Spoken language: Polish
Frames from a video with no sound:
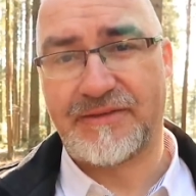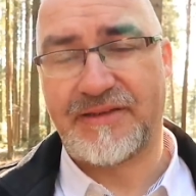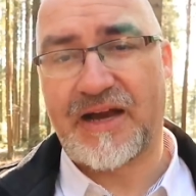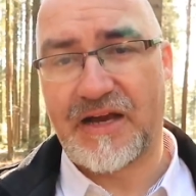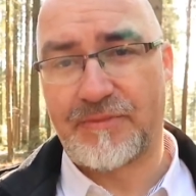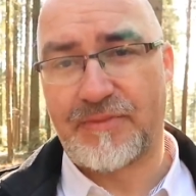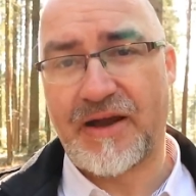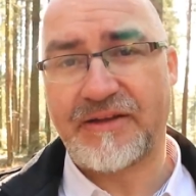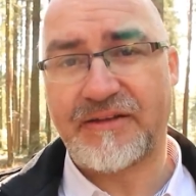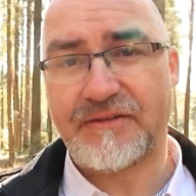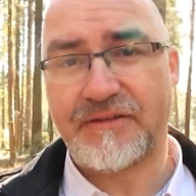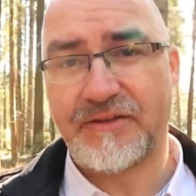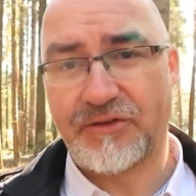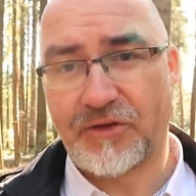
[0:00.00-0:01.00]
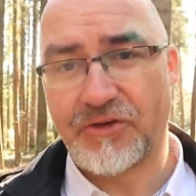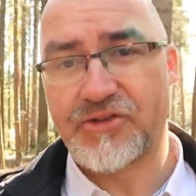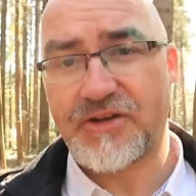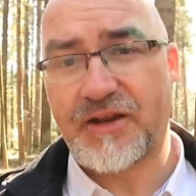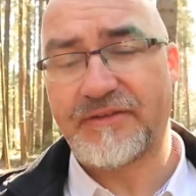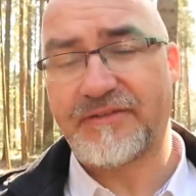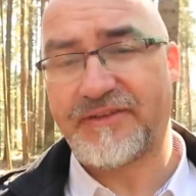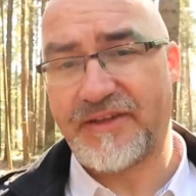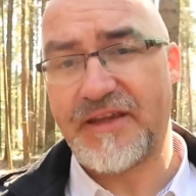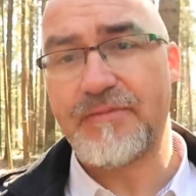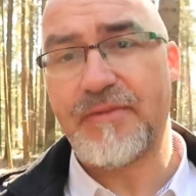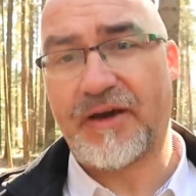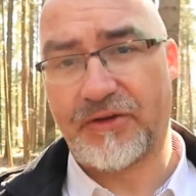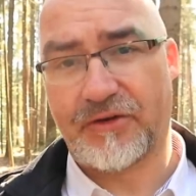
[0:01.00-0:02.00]
Sie arbeitet in Deutschland
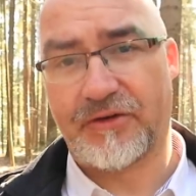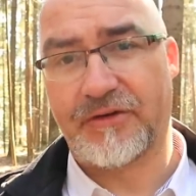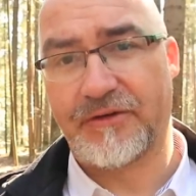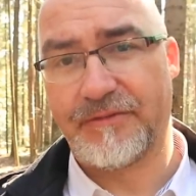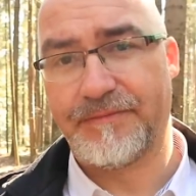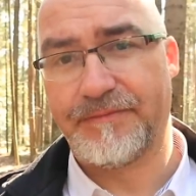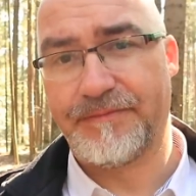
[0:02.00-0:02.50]
immer noch.